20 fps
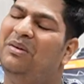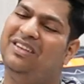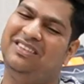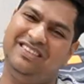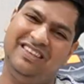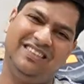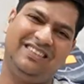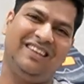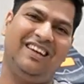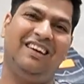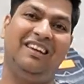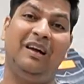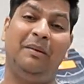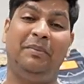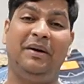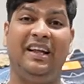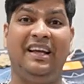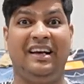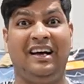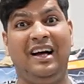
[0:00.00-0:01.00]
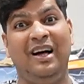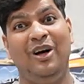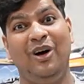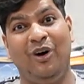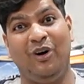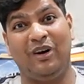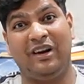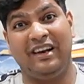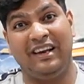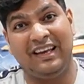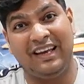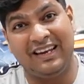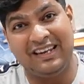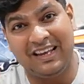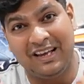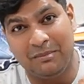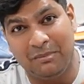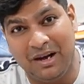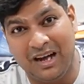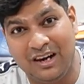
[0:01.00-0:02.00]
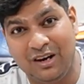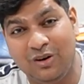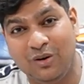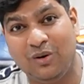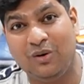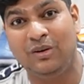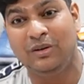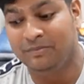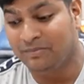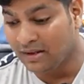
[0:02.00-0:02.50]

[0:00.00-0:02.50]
परचेज करना पड़ेगा और नया नया माल लो